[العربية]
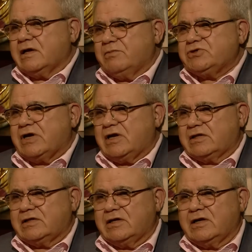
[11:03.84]
مشي على
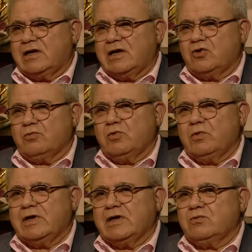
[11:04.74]
التيار لانه
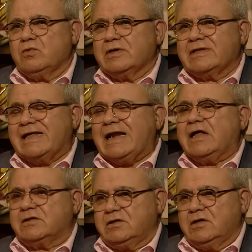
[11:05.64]
بالواقع انه
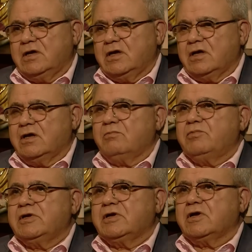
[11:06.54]
اقتنعت
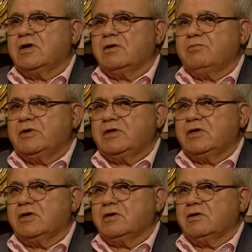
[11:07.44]

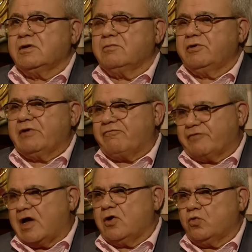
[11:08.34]

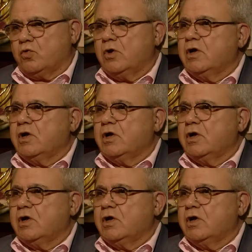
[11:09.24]
بافكاره